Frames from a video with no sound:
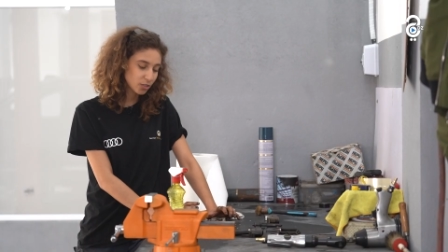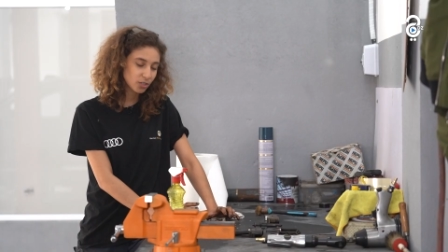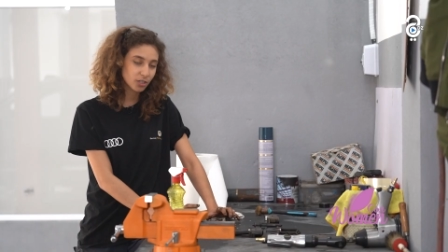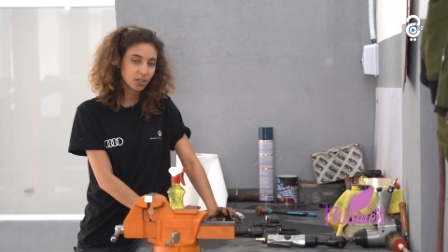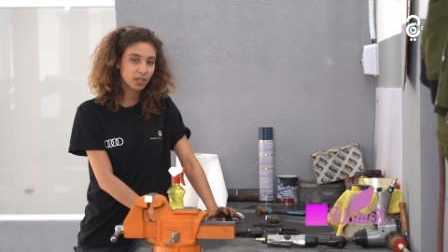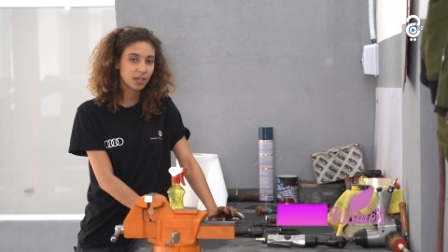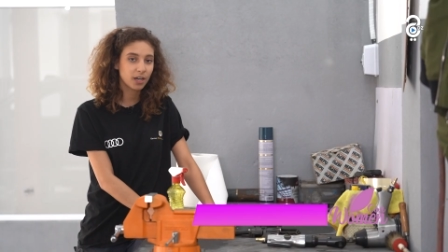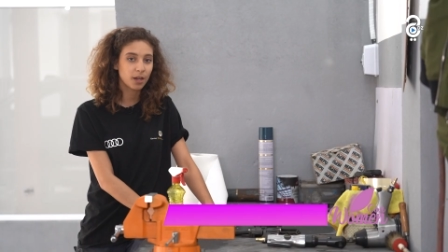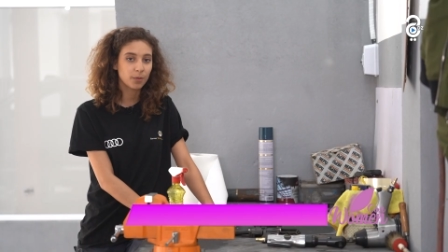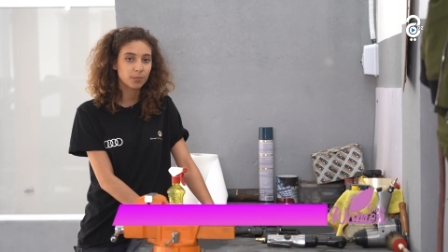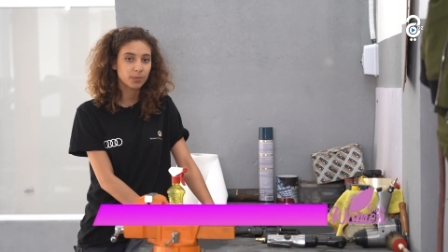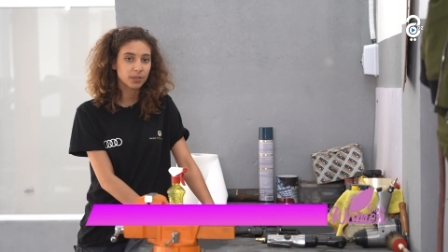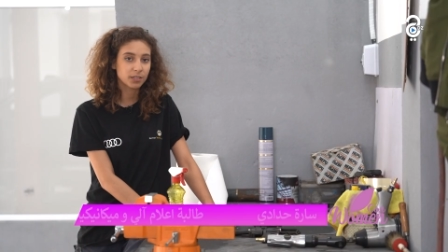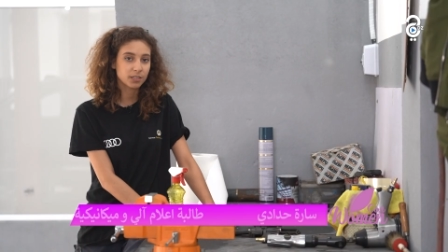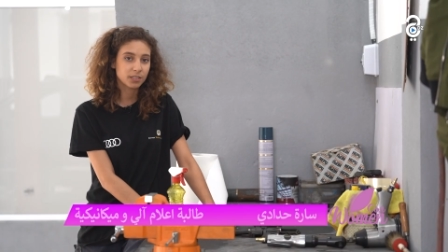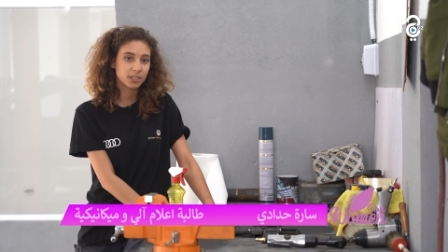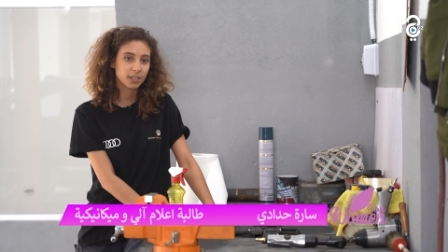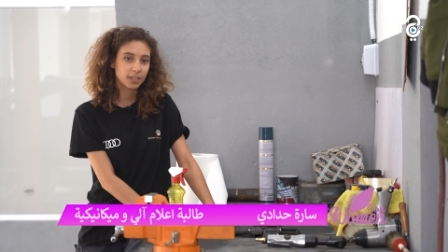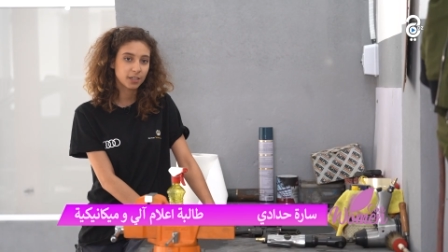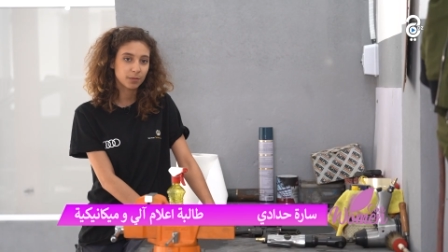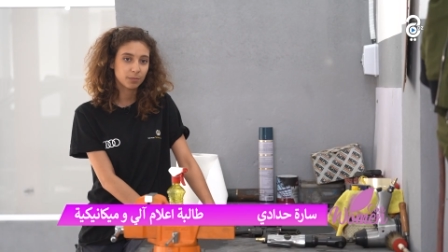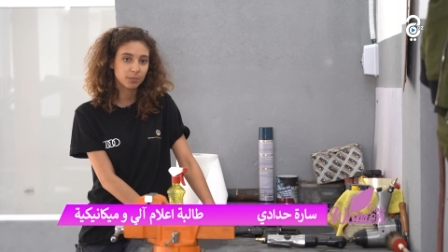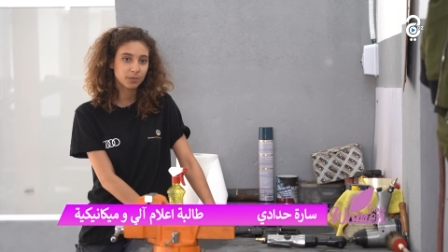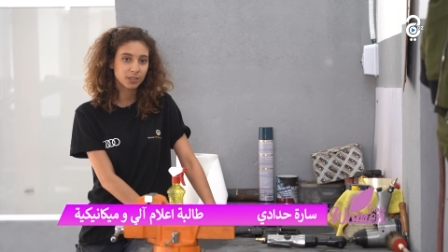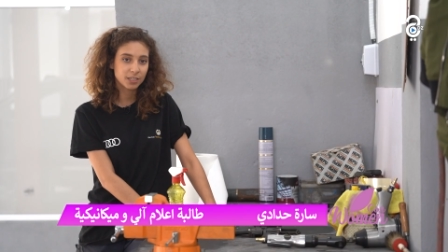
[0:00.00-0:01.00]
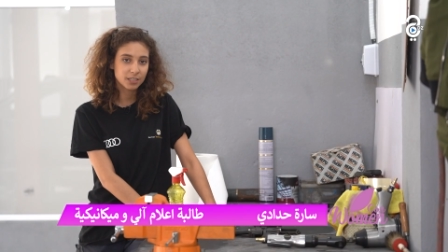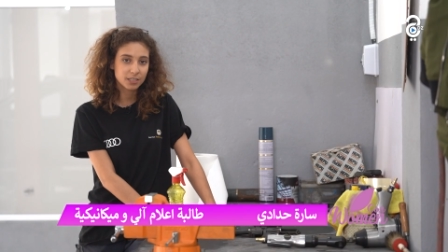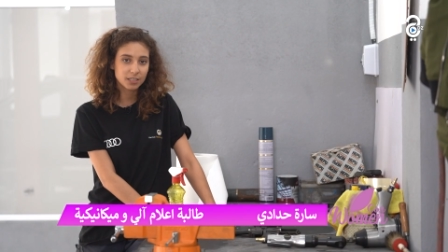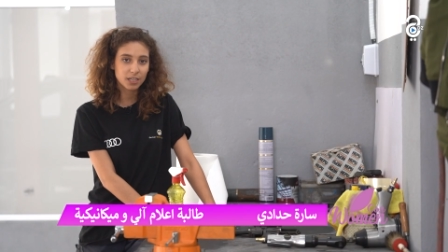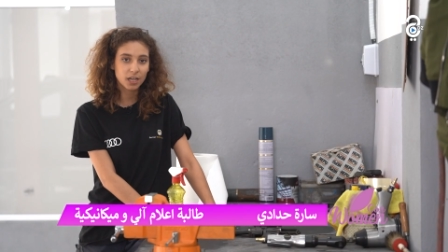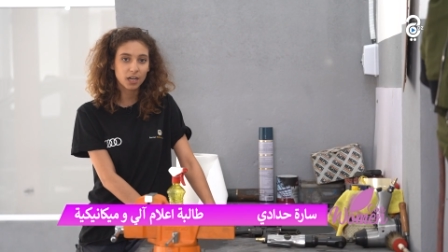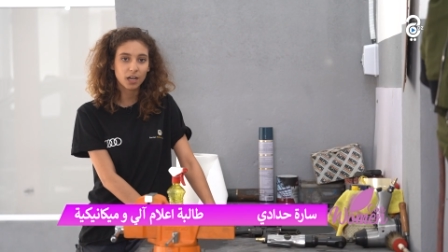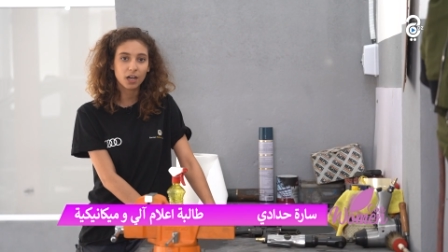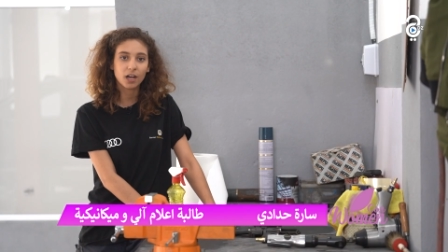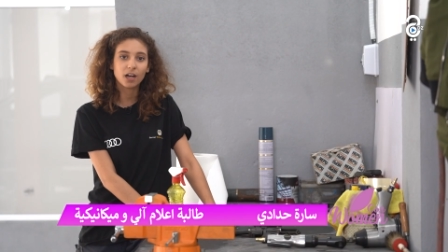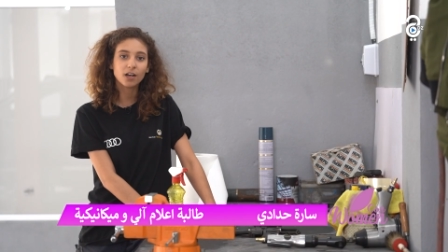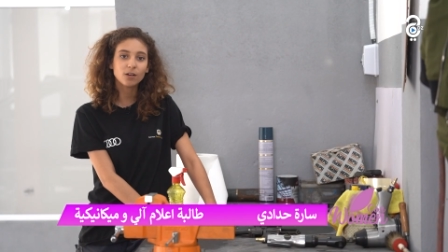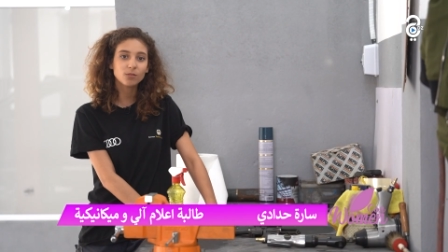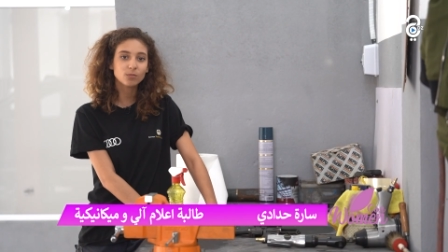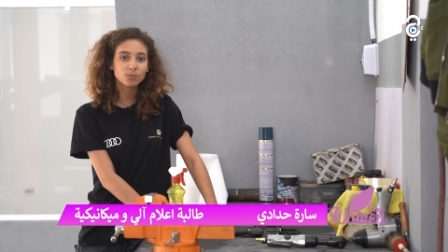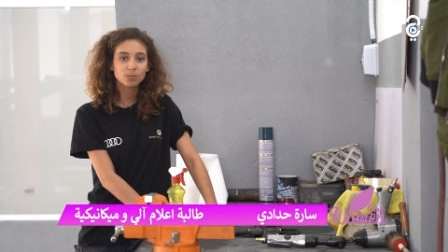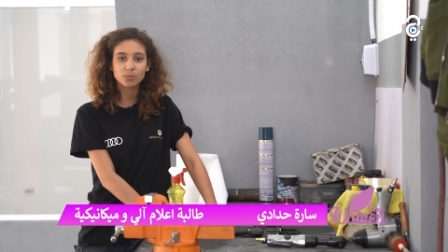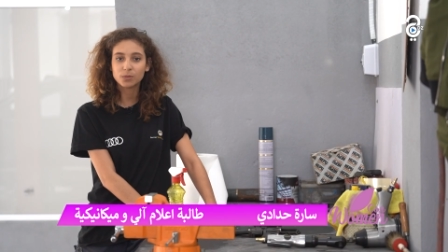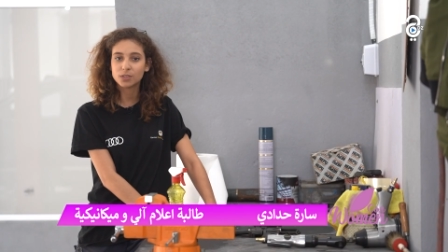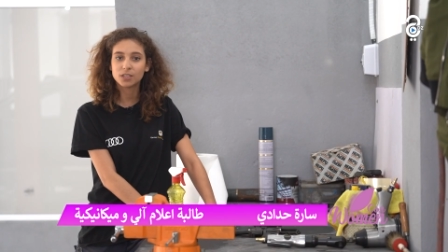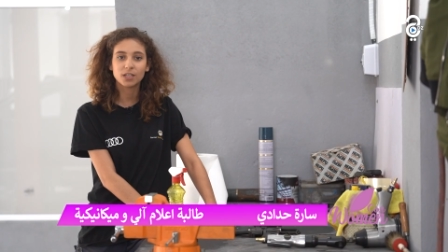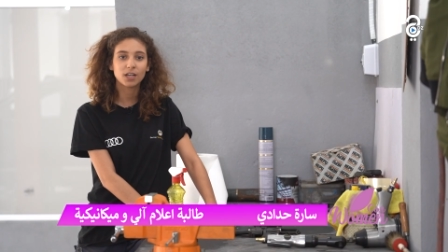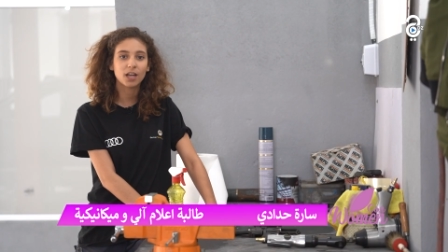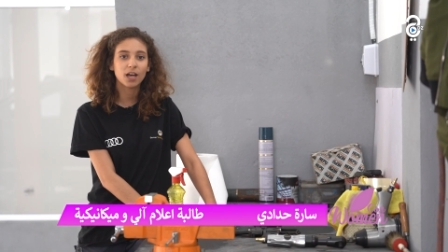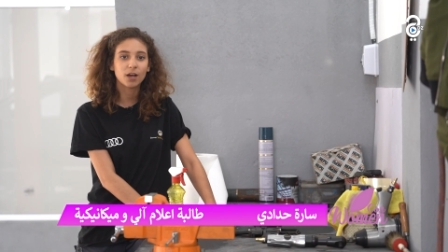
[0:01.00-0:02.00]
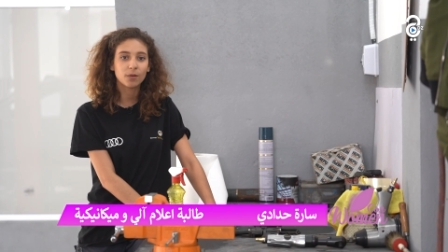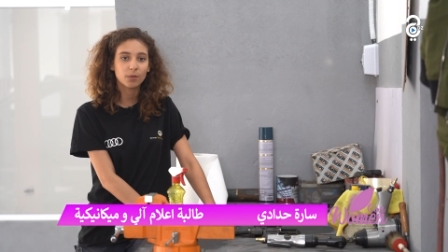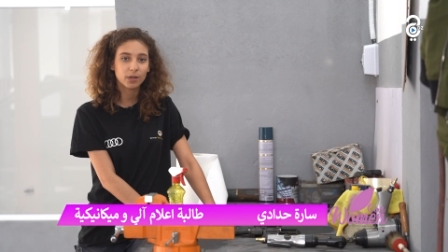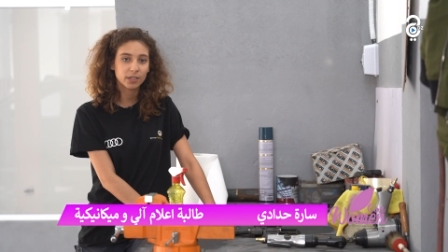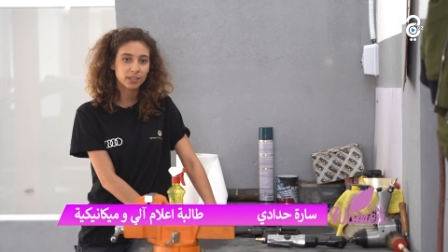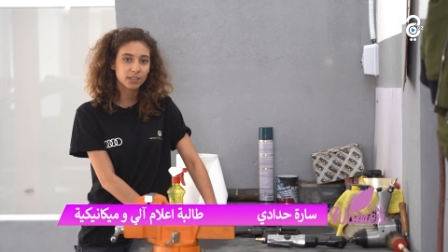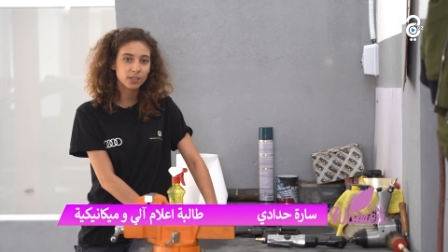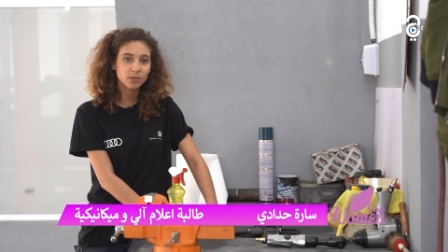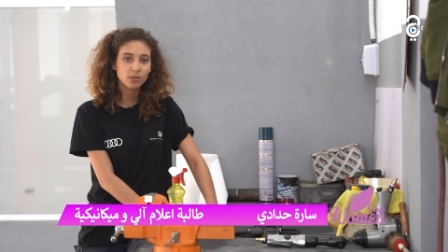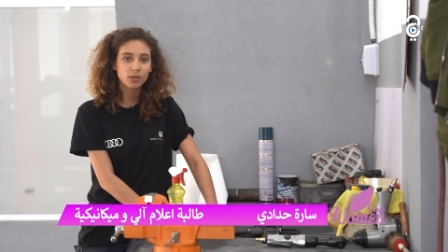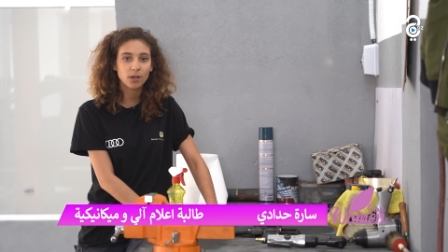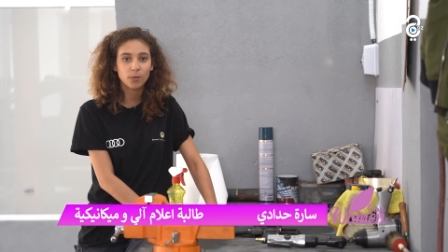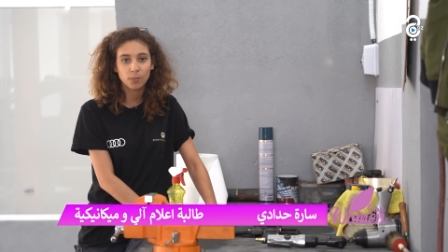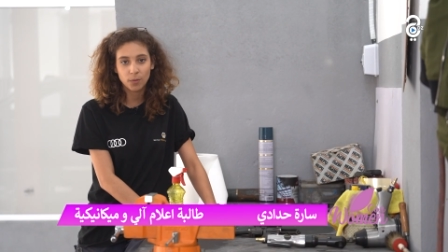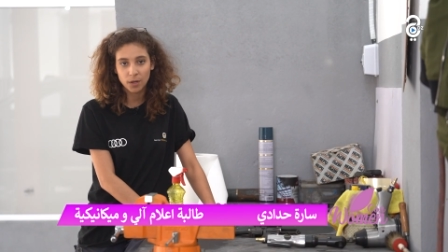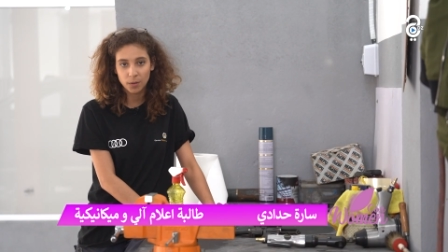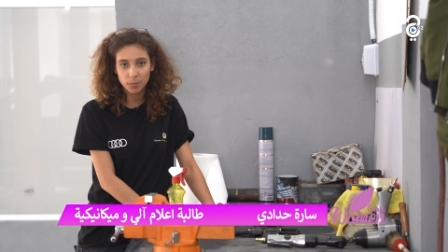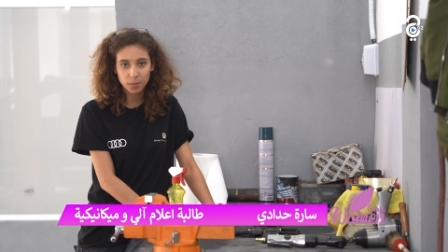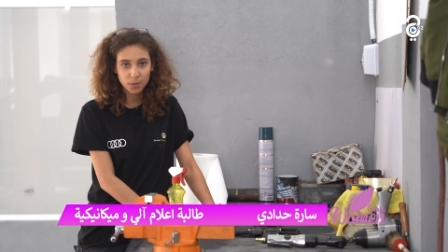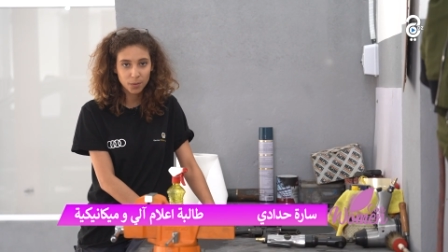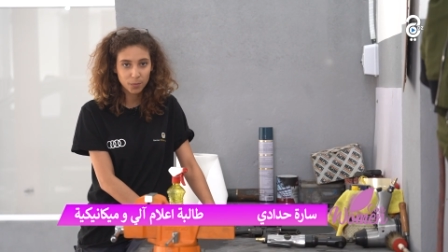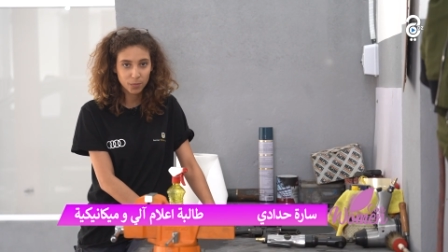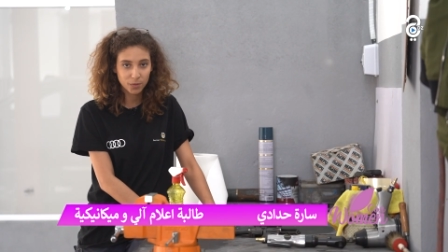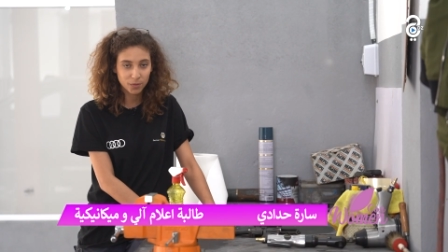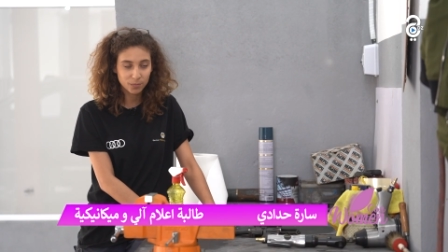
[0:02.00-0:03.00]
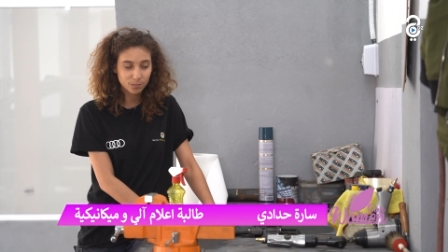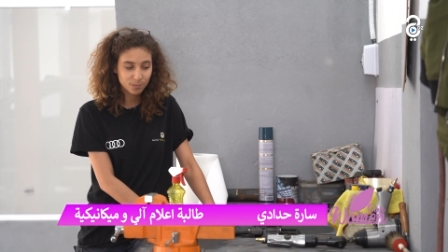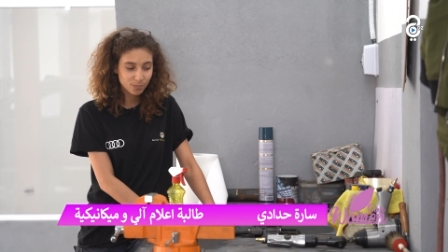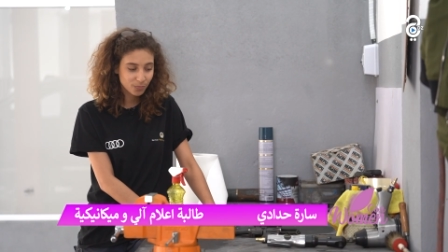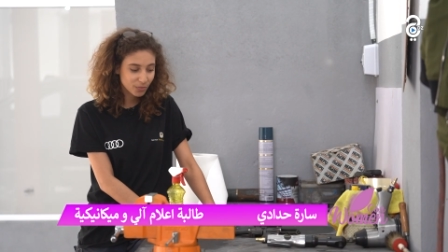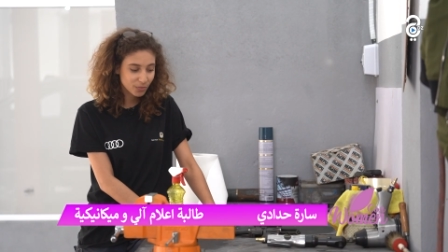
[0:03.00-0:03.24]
نشري لا بياس اللي نسحقها ونبدلها وحدي ولا مع بابا